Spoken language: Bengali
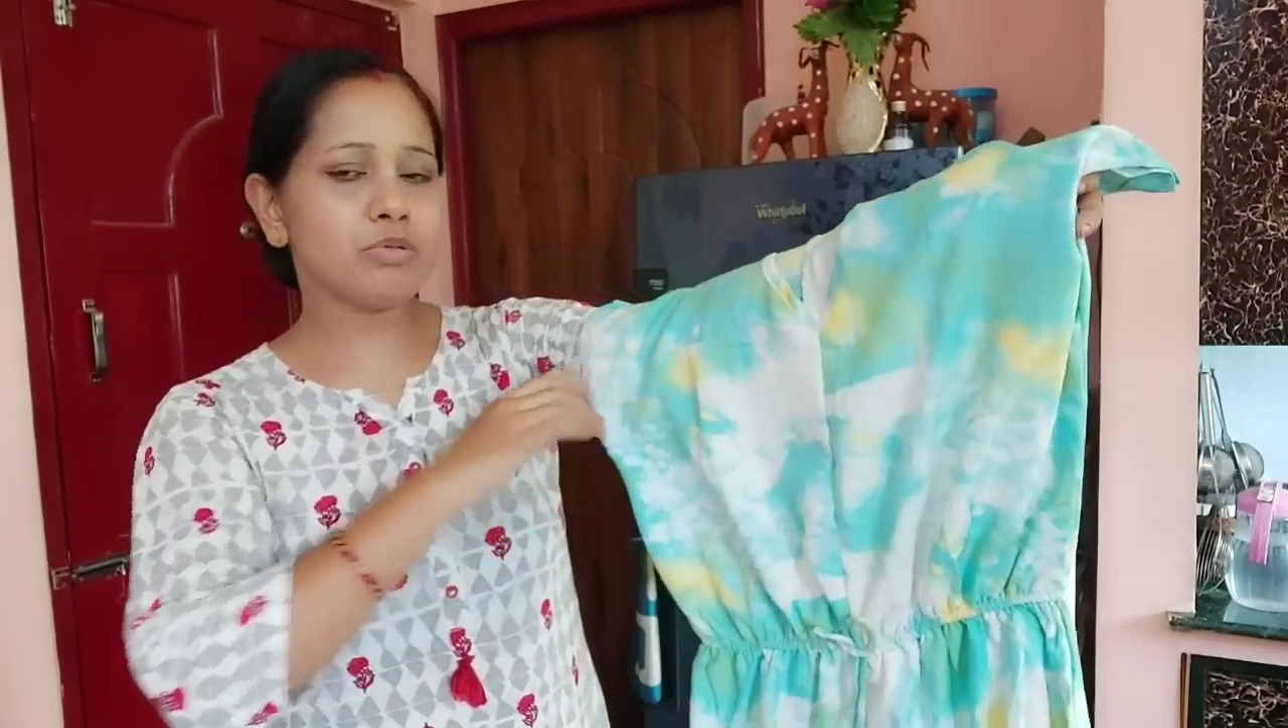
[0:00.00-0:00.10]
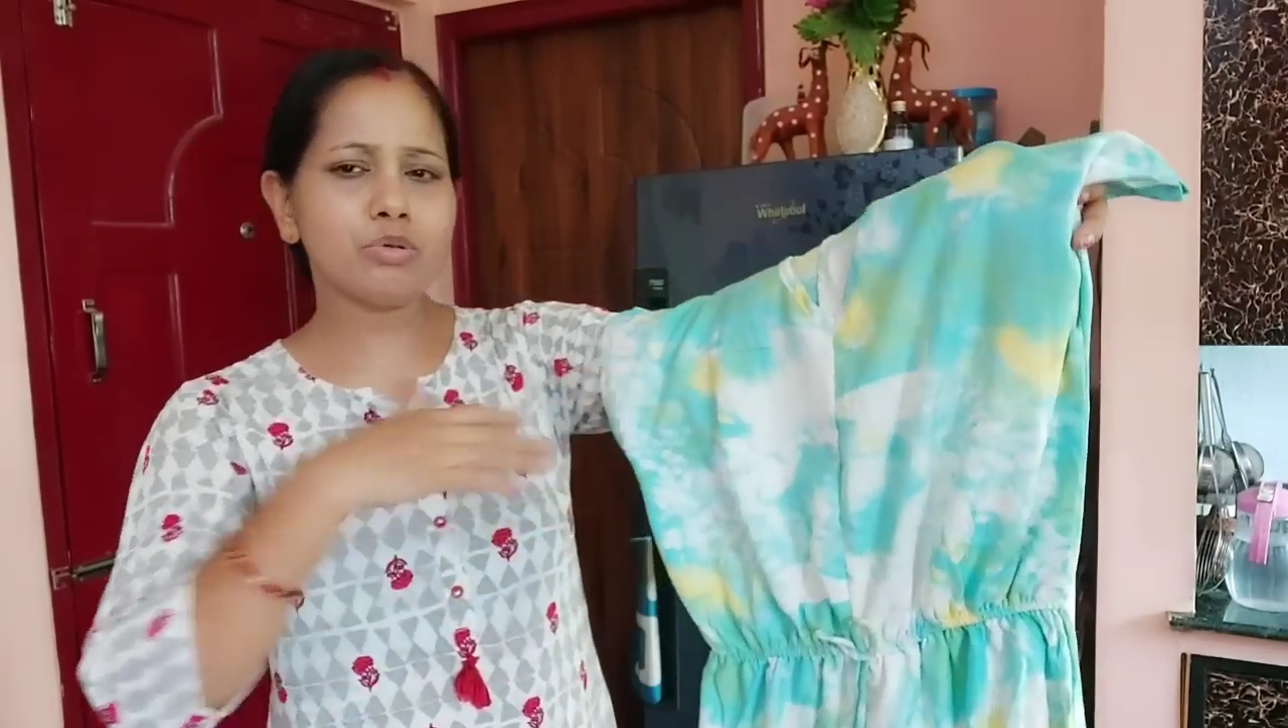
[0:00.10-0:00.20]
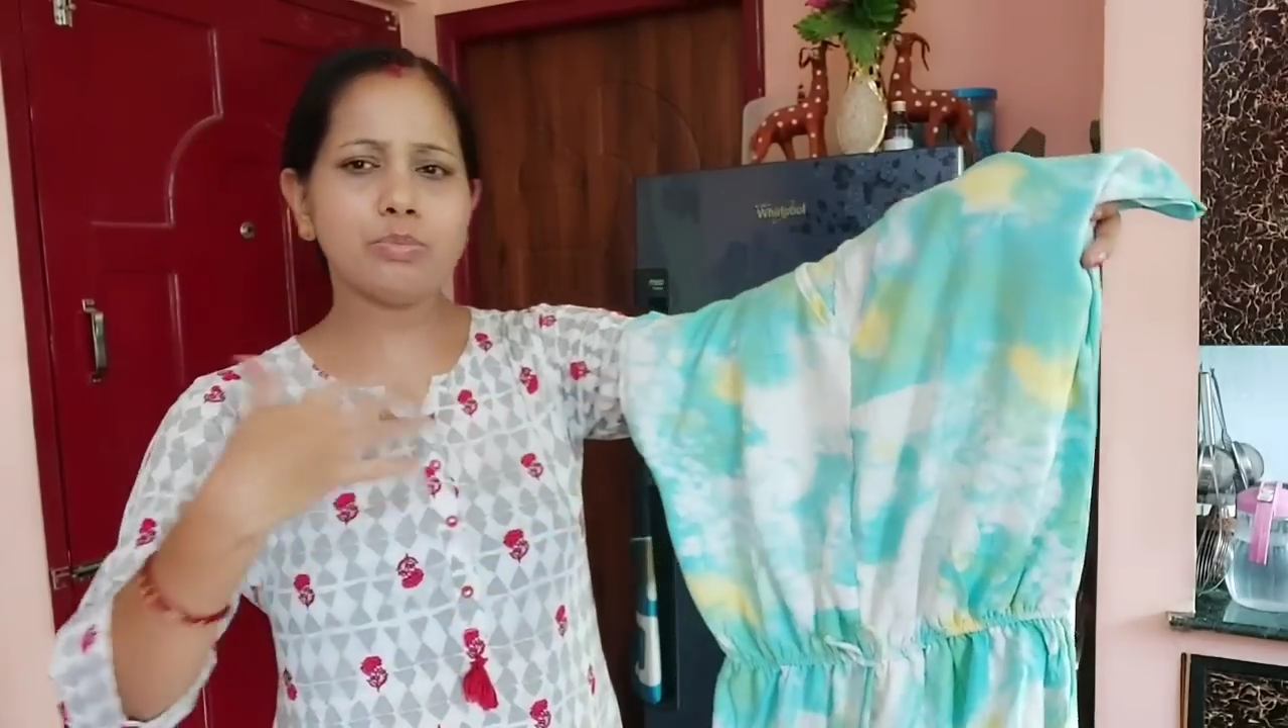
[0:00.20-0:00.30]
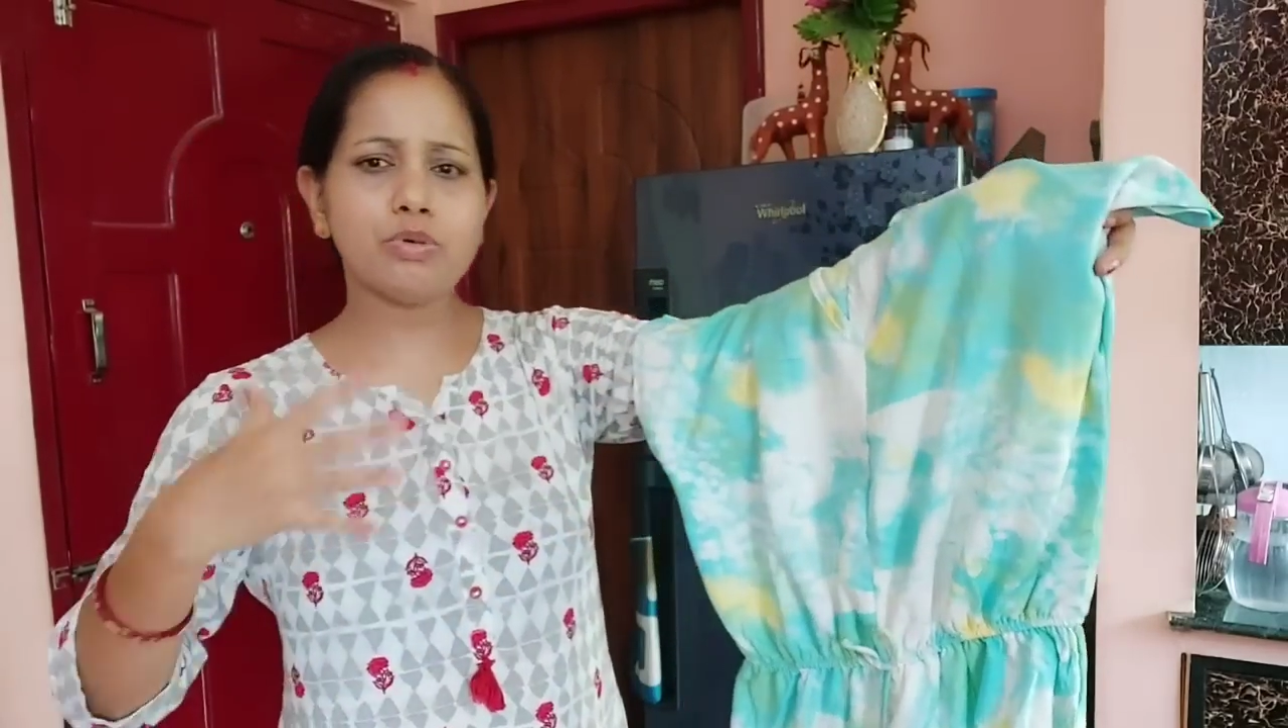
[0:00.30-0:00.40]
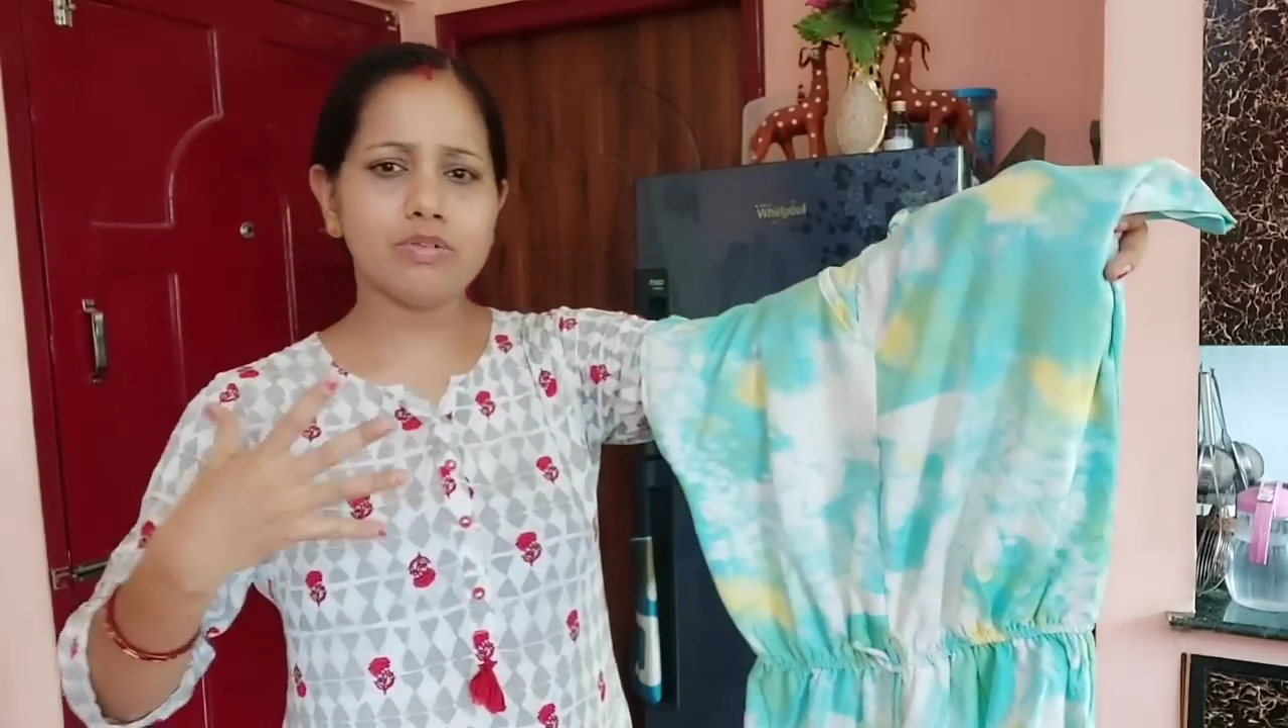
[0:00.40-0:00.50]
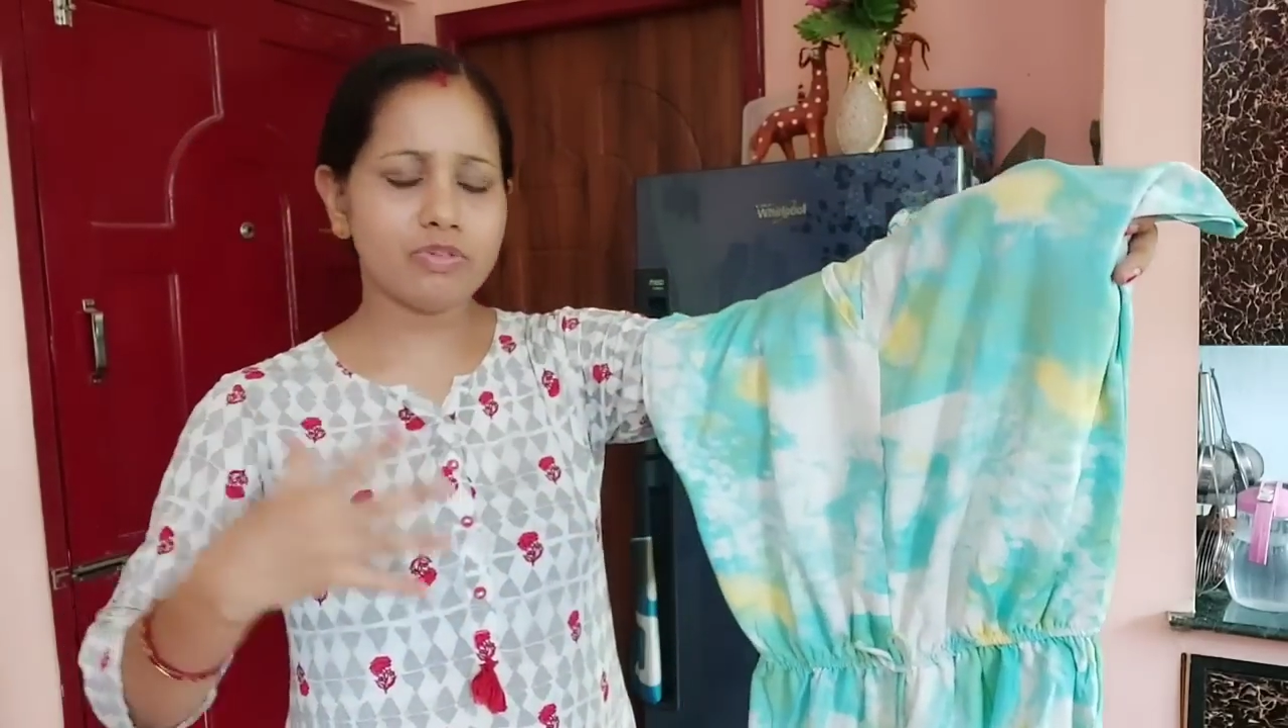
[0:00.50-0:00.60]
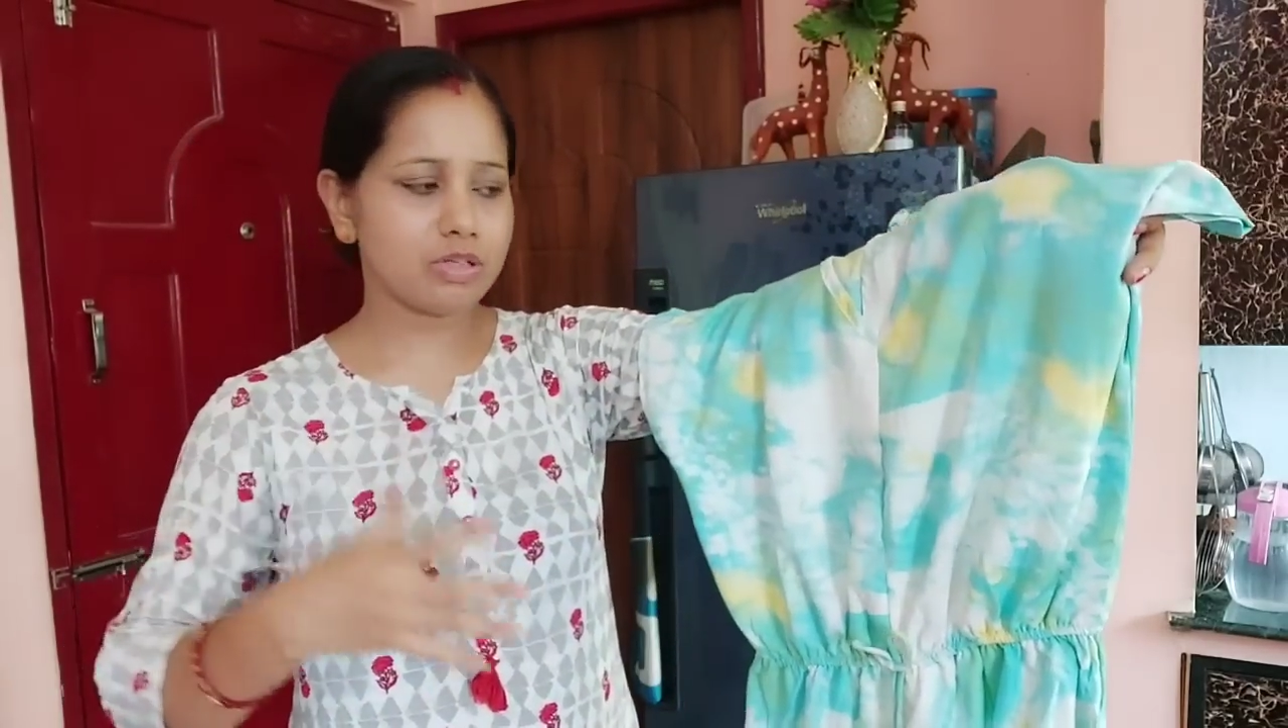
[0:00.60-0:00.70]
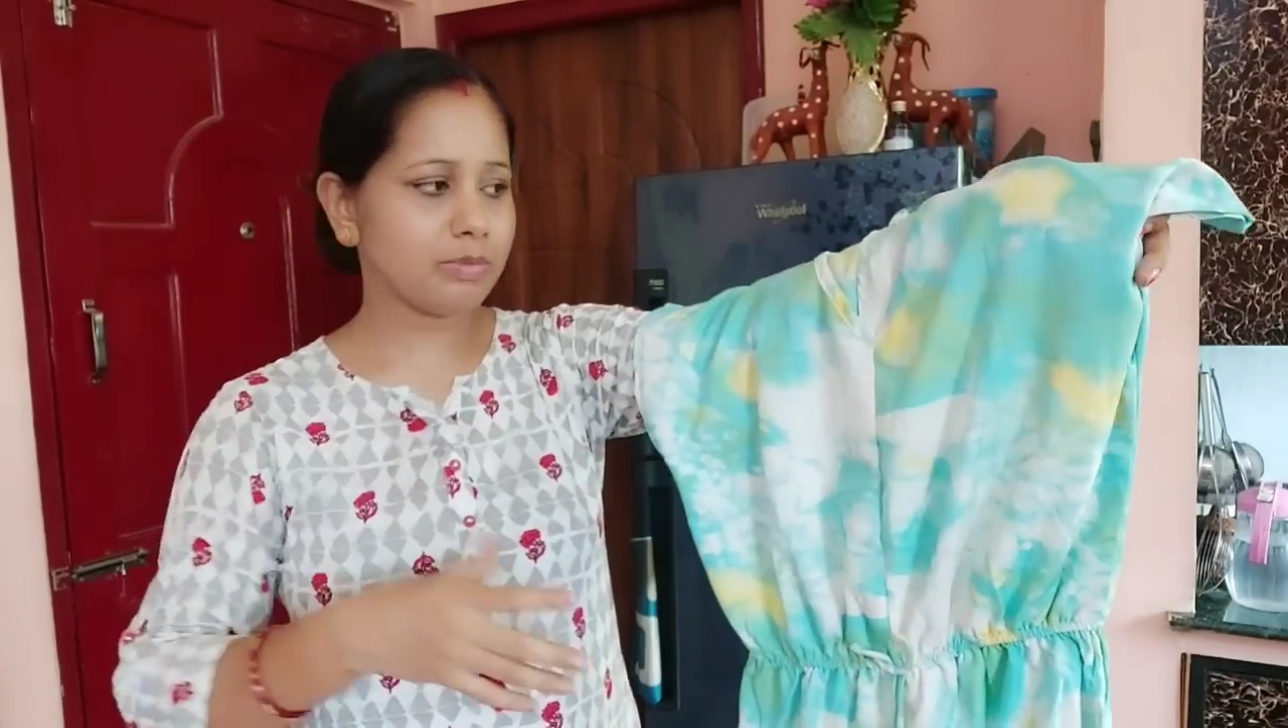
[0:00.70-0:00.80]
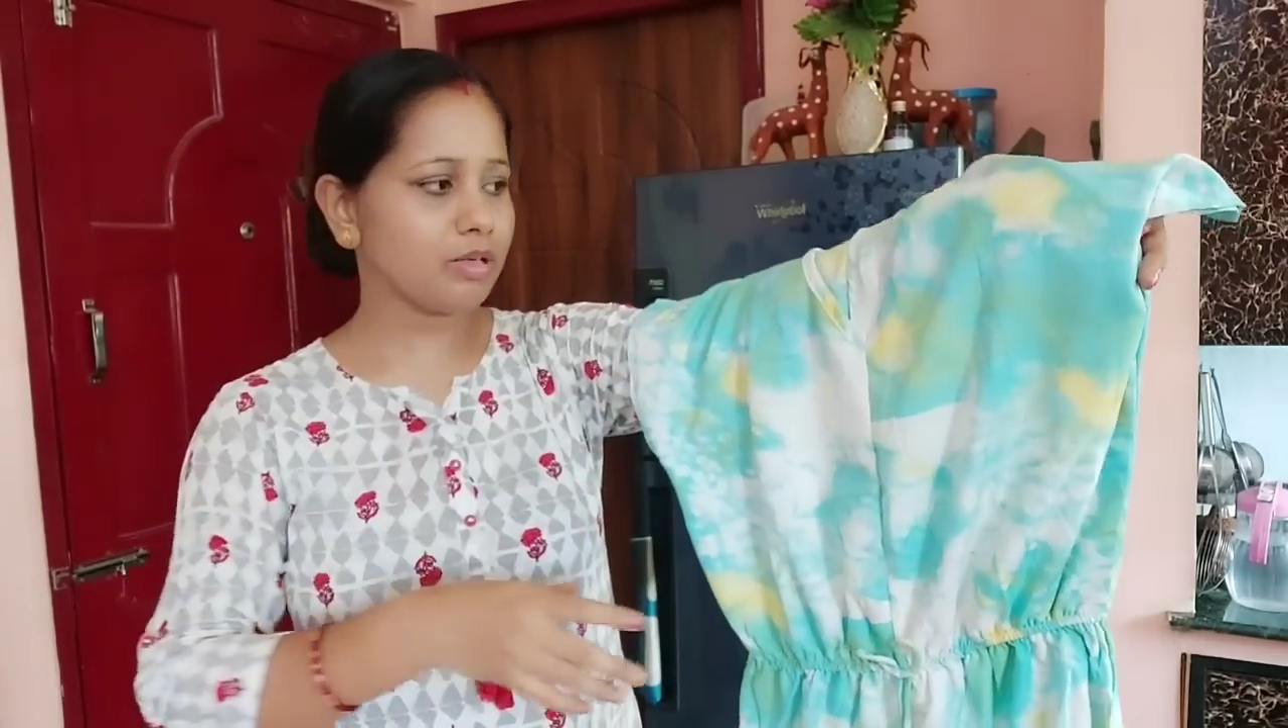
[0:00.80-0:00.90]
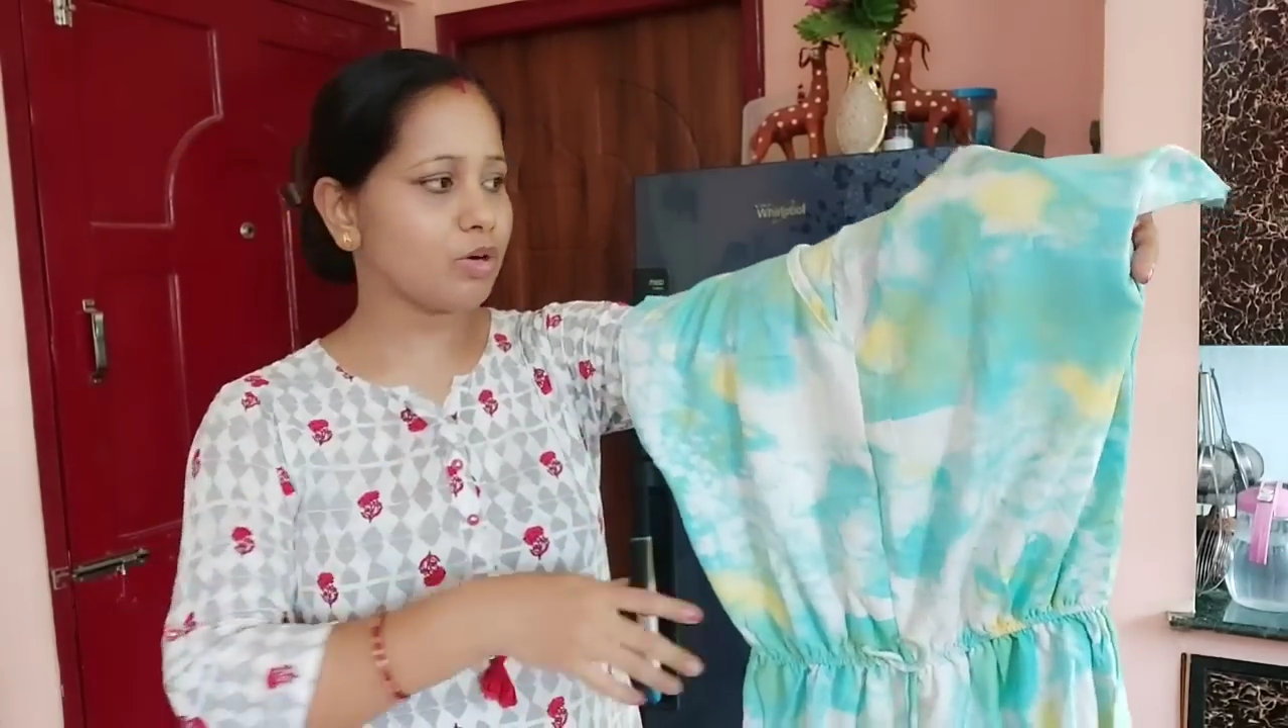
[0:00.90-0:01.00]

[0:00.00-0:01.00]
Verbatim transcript: খুব কমফোর্টেবল